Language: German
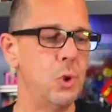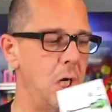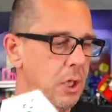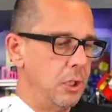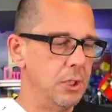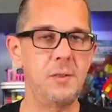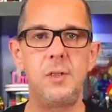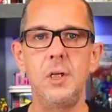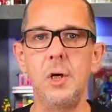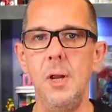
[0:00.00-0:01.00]
alias
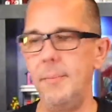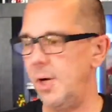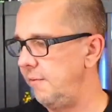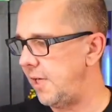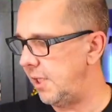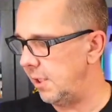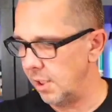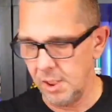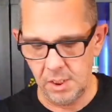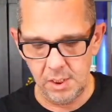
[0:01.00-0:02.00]
die Klemme in Wien.
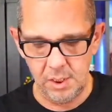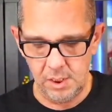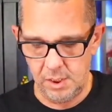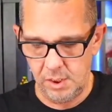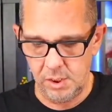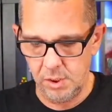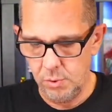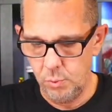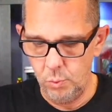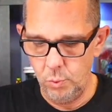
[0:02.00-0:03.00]

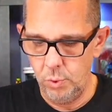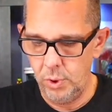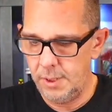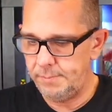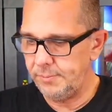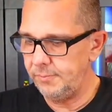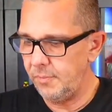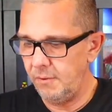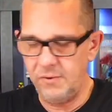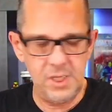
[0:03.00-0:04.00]

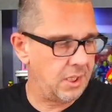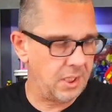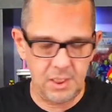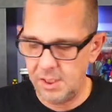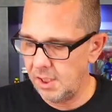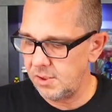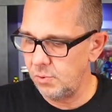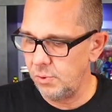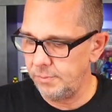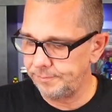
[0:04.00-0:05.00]
Wir kriegen dazu